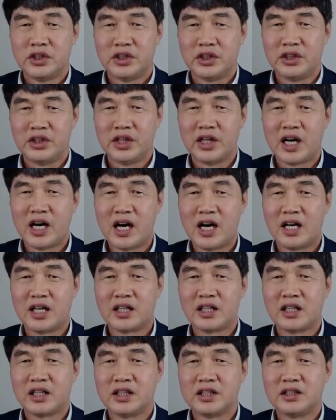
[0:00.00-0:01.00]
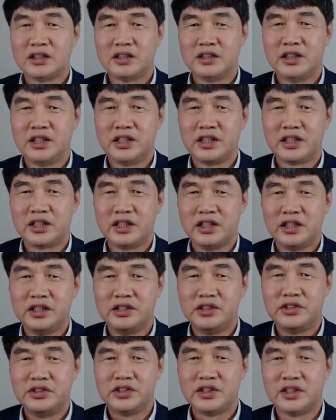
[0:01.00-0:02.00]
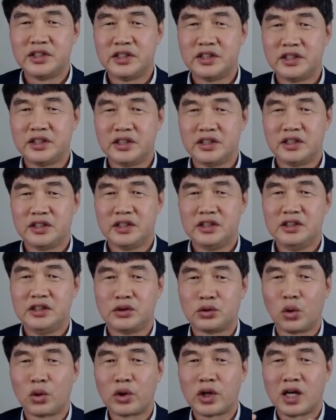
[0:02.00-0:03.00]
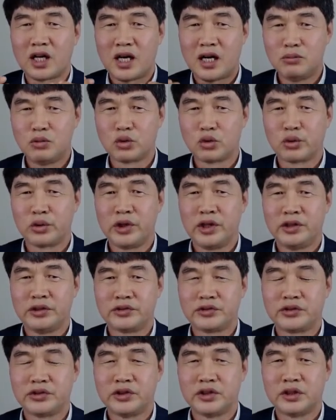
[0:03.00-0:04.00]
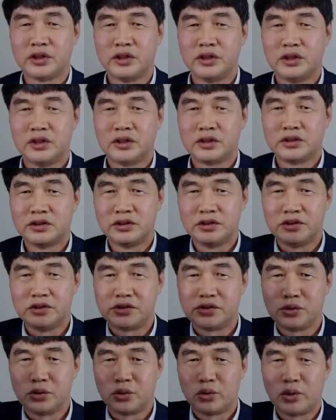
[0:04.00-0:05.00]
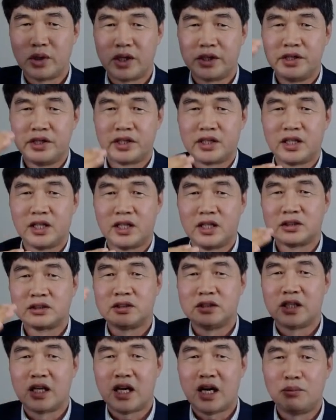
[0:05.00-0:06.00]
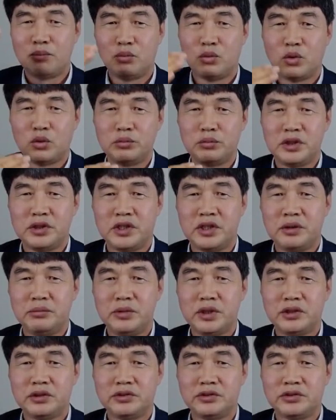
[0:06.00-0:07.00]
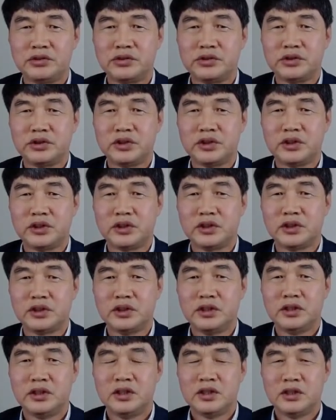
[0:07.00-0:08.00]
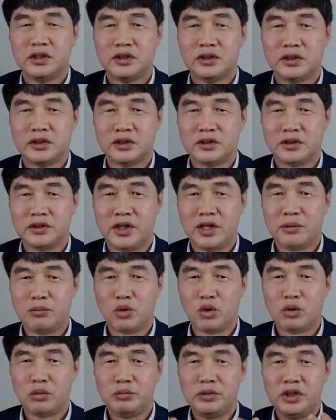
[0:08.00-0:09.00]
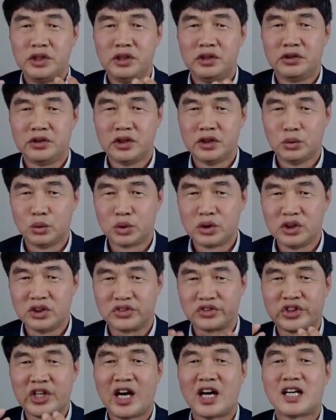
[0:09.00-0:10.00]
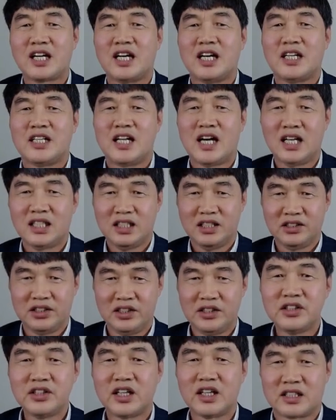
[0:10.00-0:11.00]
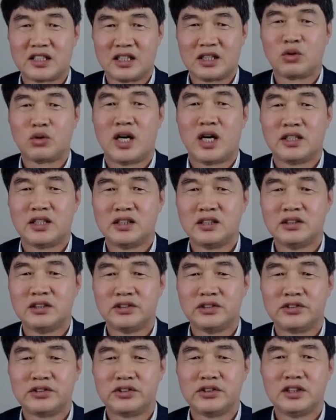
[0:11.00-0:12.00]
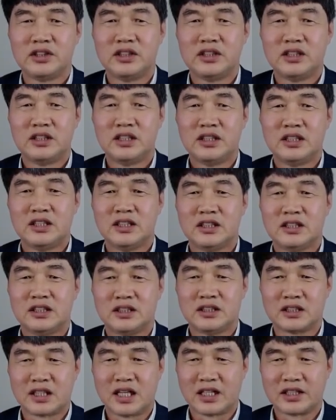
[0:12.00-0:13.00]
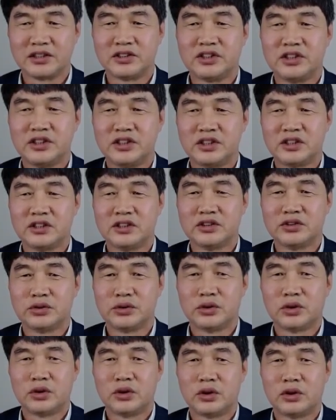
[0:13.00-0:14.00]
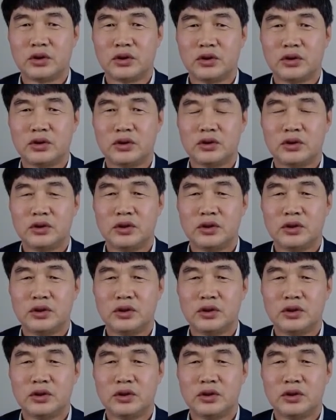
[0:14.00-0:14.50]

나 내게 이제 이 돌아감으로 해서 그리스도와 내가 그 한 몸이 되면서 어, 내 몸이 더욱더 살아나게 된다라고 하는 것을 어, 가르치는 거죠.